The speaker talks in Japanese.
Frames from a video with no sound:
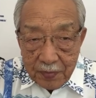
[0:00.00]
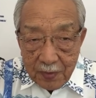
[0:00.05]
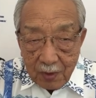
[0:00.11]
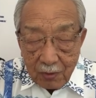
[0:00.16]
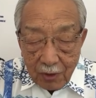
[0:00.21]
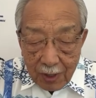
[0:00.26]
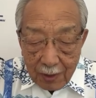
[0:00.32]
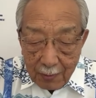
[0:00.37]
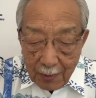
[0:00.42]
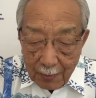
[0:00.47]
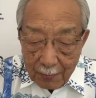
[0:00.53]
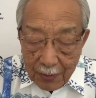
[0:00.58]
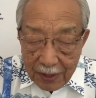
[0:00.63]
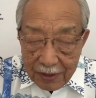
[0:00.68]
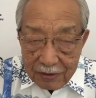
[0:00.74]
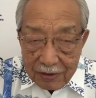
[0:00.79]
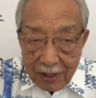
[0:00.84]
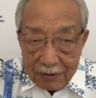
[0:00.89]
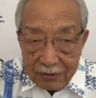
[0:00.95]
これはまあ、
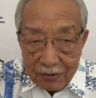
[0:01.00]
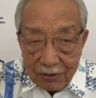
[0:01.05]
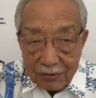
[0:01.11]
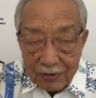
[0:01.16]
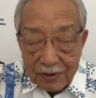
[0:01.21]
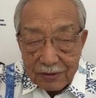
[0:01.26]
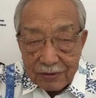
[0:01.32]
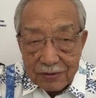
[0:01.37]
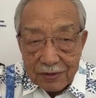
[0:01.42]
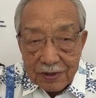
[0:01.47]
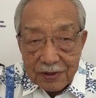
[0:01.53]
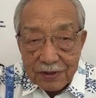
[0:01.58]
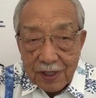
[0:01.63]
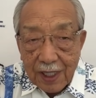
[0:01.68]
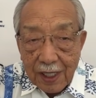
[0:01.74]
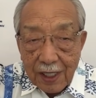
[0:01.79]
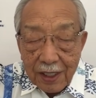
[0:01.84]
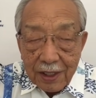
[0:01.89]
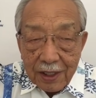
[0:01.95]
ベイルアウトっていうんです
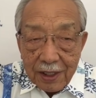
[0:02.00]
が、